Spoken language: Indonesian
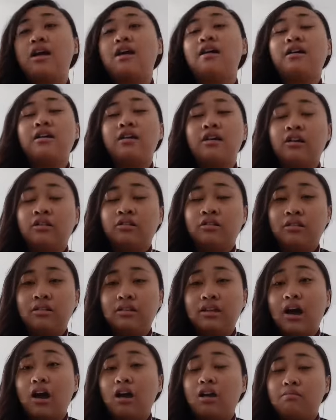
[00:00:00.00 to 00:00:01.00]
terus kalau
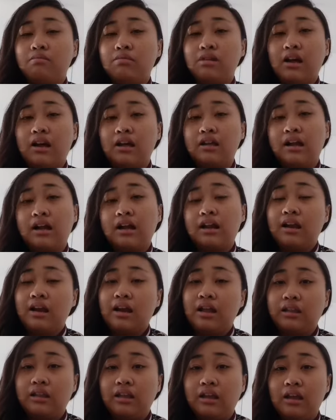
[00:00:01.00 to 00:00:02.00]
misalkan kalian
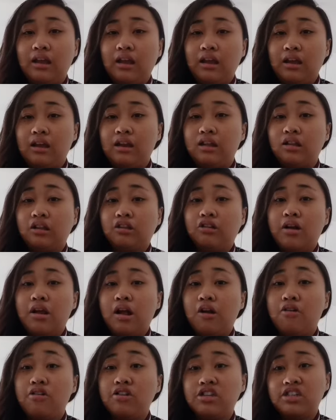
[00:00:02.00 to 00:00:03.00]
nanti di situ ada
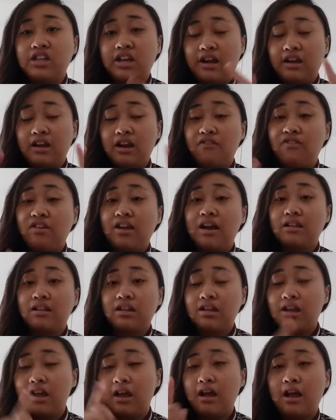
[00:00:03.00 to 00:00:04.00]
lonceng navigasinya
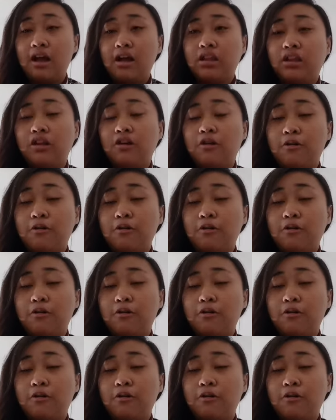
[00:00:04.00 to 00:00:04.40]
atau